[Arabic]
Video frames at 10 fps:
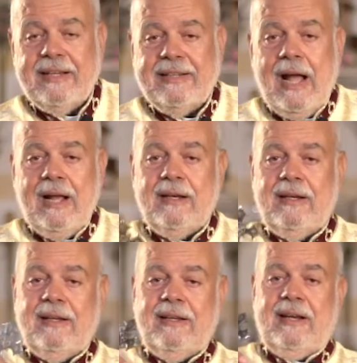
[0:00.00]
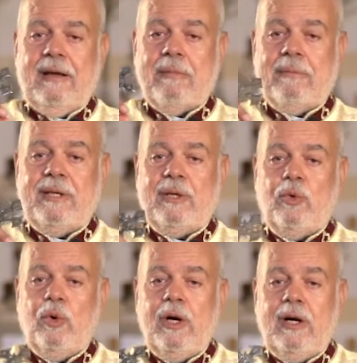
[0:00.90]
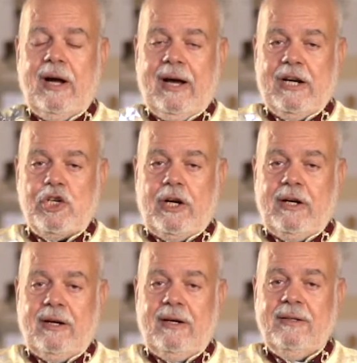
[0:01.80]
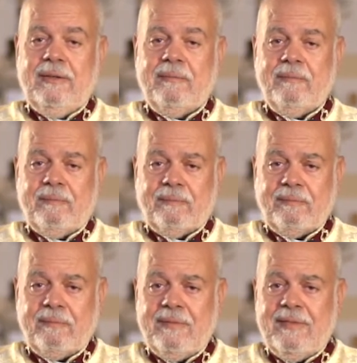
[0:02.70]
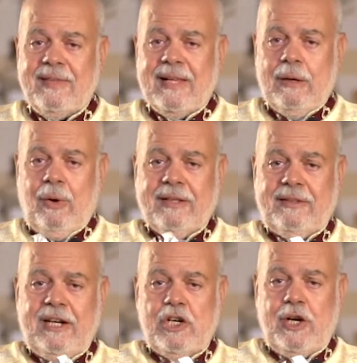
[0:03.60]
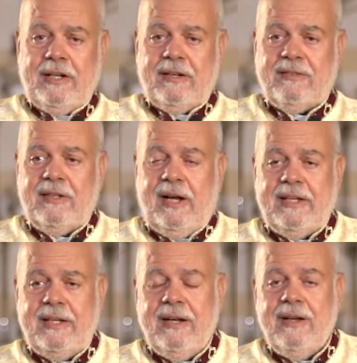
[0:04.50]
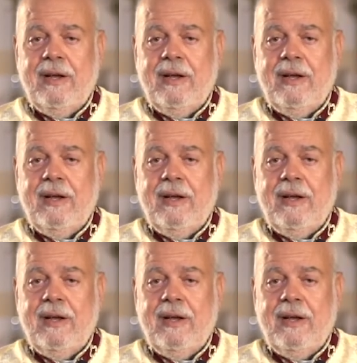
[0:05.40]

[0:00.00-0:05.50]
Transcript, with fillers: النحل لما بيروح على شجرة أو حطينا شجرة صناعية